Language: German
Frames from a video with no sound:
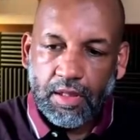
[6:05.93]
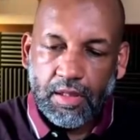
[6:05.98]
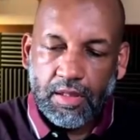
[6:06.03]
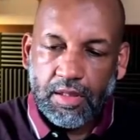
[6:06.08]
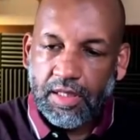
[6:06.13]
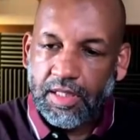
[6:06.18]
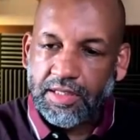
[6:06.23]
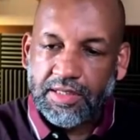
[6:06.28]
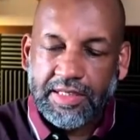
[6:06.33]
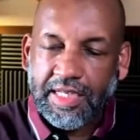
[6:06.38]

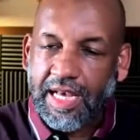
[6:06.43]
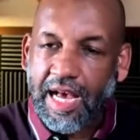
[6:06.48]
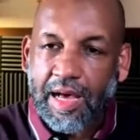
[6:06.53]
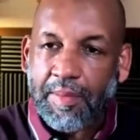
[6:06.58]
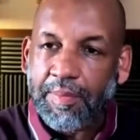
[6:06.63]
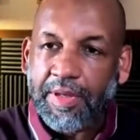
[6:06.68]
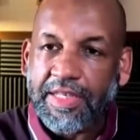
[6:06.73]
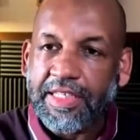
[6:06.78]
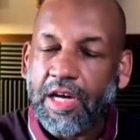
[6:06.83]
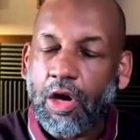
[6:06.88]
Es
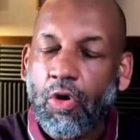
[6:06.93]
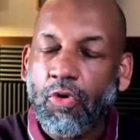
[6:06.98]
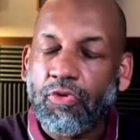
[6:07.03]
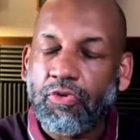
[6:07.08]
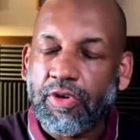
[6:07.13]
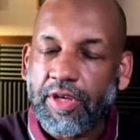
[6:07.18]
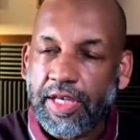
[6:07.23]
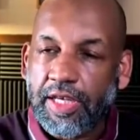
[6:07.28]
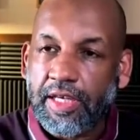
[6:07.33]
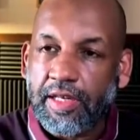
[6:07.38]
kam nicht
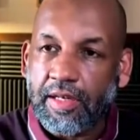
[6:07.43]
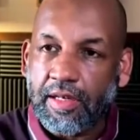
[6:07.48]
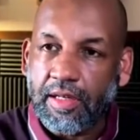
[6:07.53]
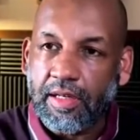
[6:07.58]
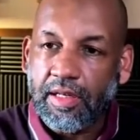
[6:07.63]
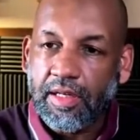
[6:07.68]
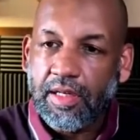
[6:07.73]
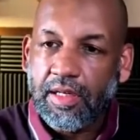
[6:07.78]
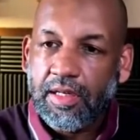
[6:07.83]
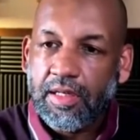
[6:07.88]
aus ihm.
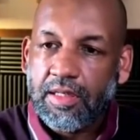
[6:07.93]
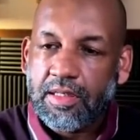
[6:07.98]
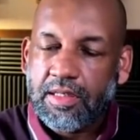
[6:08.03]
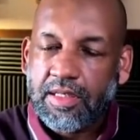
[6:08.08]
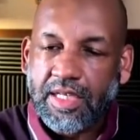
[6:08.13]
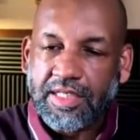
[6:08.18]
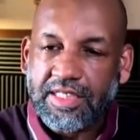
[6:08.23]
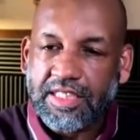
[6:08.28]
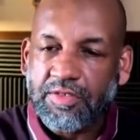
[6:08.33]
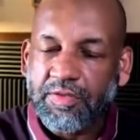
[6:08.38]

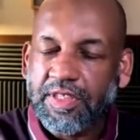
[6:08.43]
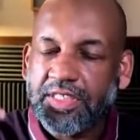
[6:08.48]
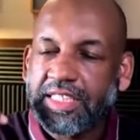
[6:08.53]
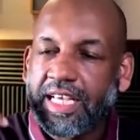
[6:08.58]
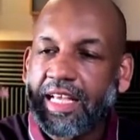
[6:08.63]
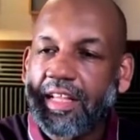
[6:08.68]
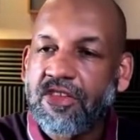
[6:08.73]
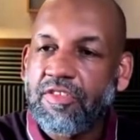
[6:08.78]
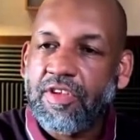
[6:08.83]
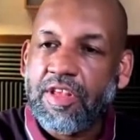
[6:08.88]
Das ist, was
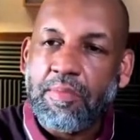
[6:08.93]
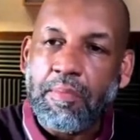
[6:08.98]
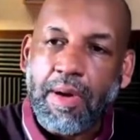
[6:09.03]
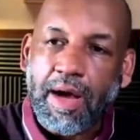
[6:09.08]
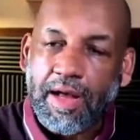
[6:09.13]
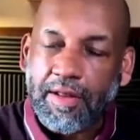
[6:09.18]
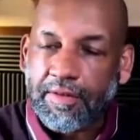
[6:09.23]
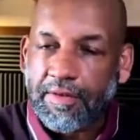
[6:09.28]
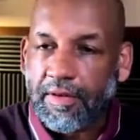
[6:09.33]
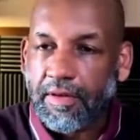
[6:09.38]
keinen Sinn
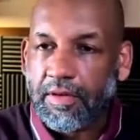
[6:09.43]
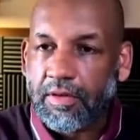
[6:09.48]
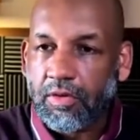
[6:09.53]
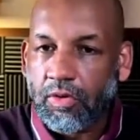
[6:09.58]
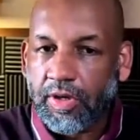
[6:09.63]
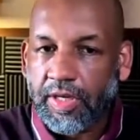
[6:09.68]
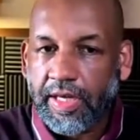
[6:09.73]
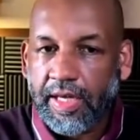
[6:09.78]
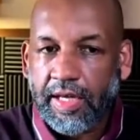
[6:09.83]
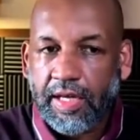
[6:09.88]
machte.
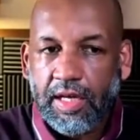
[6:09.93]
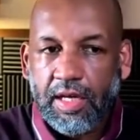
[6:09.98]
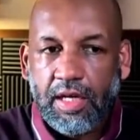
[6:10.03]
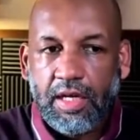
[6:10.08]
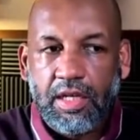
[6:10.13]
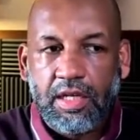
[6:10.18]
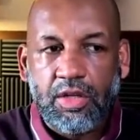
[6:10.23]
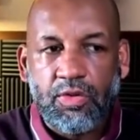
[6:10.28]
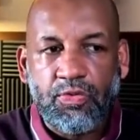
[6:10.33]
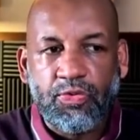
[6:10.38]
Okay?
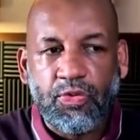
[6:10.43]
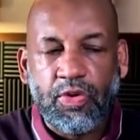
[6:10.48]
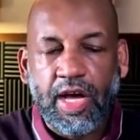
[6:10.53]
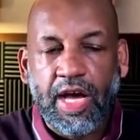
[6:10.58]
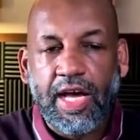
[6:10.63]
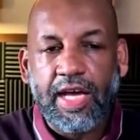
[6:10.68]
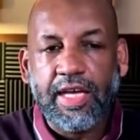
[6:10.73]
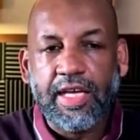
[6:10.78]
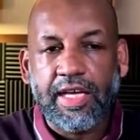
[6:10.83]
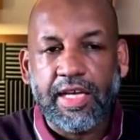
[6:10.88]
Die
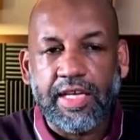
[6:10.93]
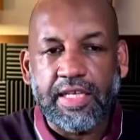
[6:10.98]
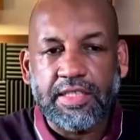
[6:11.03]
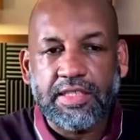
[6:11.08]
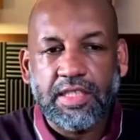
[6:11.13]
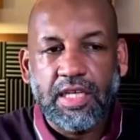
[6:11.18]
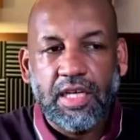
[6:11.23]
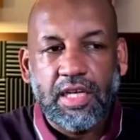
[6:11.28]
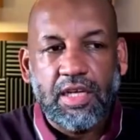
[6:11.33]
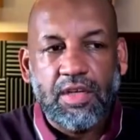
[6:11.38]
Frage
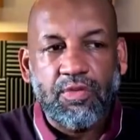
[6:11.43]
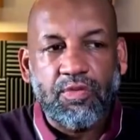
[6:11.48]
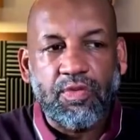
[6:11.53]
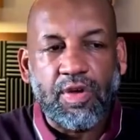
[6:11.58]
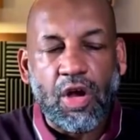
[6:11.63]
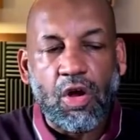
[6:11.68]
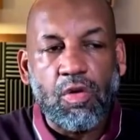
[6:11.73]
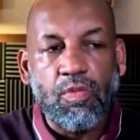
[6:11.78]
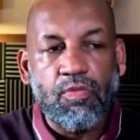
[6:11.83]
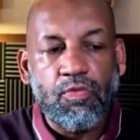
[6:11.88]
ist,
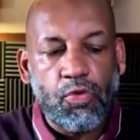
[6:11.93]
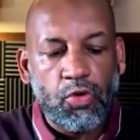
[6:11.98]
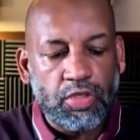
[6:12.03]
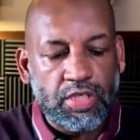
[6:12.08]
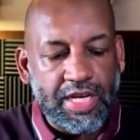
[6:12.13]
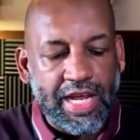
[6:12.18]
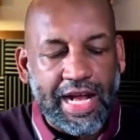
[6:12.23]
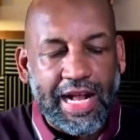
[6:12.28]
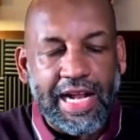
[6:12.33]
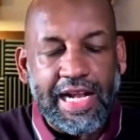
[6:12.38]
Warum
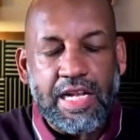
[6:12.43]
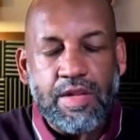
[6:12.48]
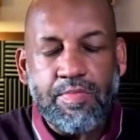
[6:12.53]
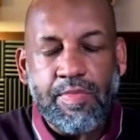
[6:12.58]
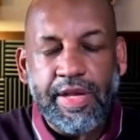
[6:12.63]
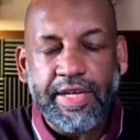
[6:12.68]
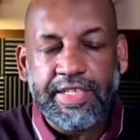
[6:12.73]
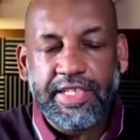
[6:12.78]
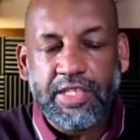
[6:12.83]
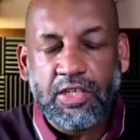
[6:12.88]
würde der
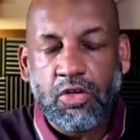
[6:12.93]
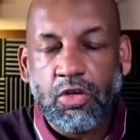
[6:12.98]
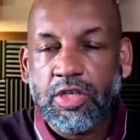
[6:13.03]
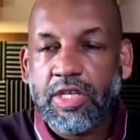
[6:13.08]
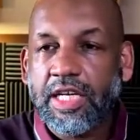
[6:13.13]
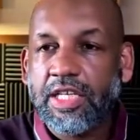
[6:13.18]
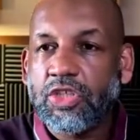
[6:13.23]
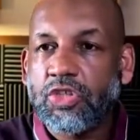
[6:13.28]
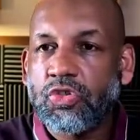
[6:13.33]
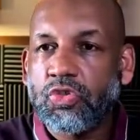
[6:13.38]
allmächtige Gott
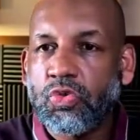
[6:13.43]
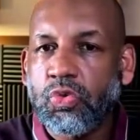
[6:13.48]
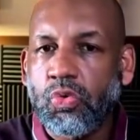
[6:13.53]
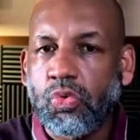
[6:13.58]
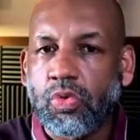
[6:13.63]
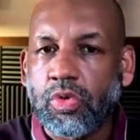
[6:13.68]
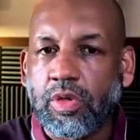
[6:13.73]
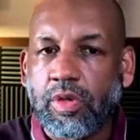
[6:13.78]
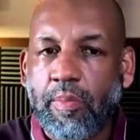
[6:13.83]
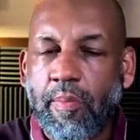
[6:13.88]
das
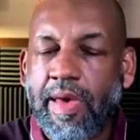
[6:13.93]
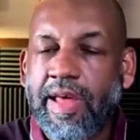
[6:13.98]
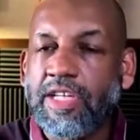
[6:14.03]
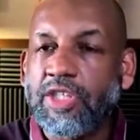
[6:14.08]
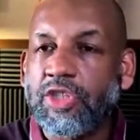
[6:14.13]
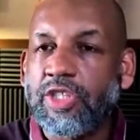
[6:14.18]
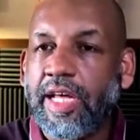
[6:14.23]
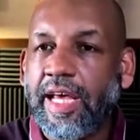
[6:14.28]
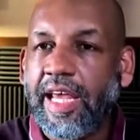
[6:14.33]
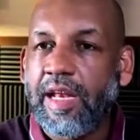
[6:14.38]
tun?
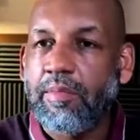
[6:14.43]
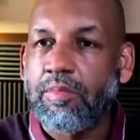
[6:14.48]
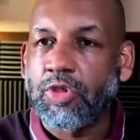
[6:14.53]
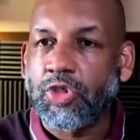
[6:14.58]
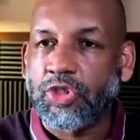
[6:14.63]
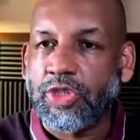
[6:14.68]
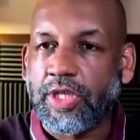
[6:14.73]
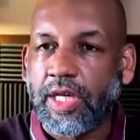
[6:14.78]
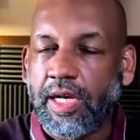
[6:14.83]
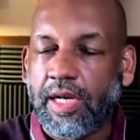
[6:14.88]
Mensch dahin
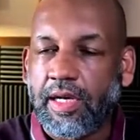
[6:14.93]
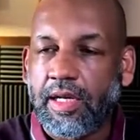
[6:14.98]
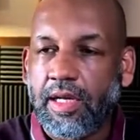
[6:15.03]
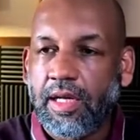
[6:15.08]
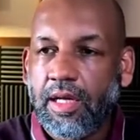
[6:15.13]
bestellen.